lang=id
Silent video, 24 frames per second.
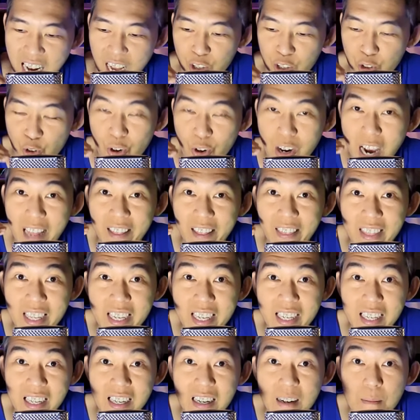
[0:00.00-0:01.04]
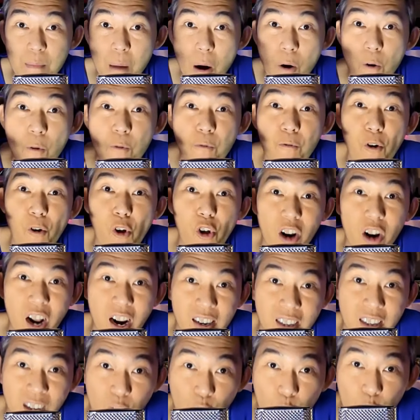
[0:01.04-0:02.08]
langsung ganti ke bau
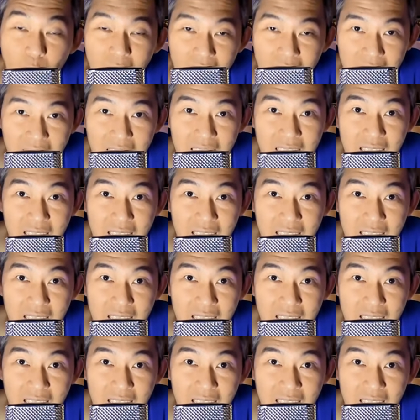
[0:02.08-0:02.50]
floralnya kuat.